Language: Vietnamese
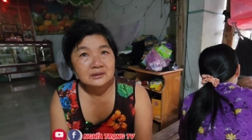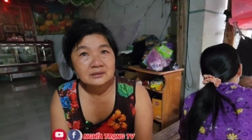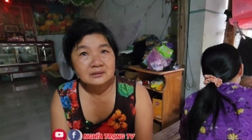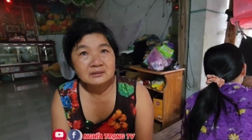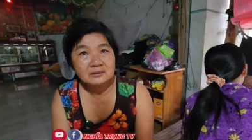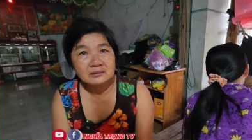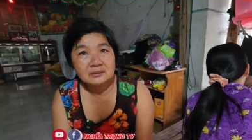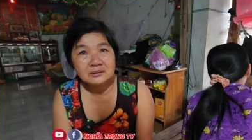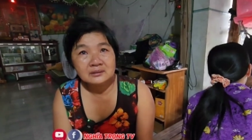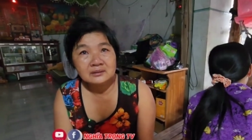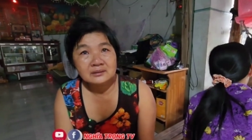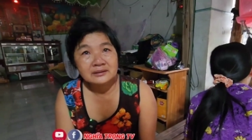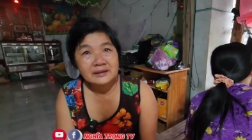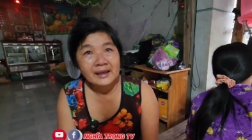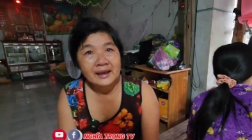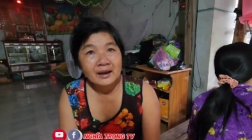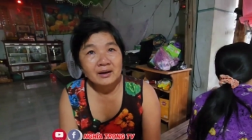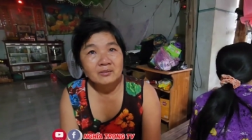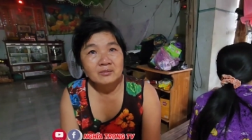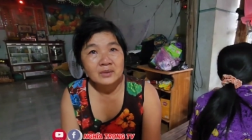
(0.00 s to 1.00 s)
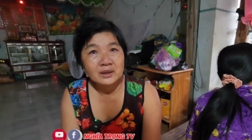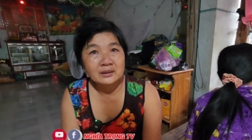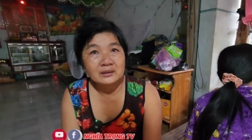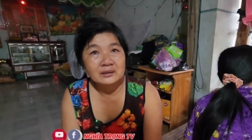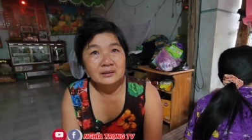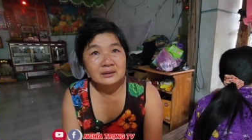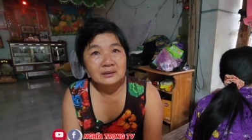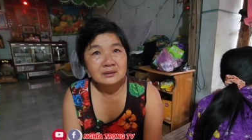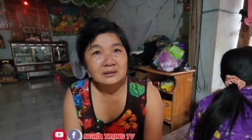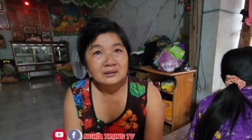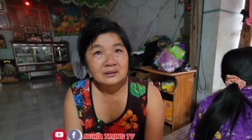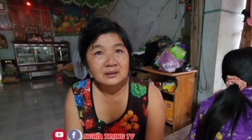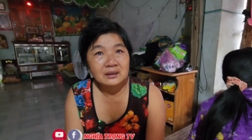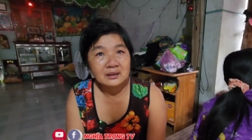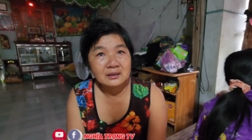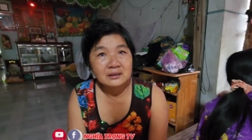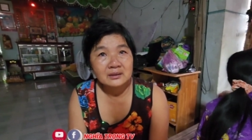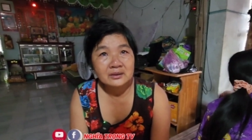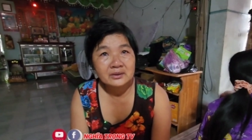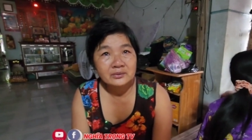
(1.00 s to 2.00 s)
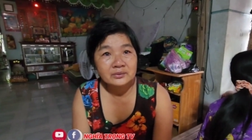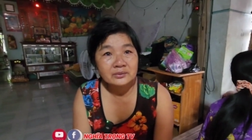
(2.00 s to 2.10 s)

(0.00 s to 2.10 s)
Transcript: nó đau bệnh đó bây giờ nó yếu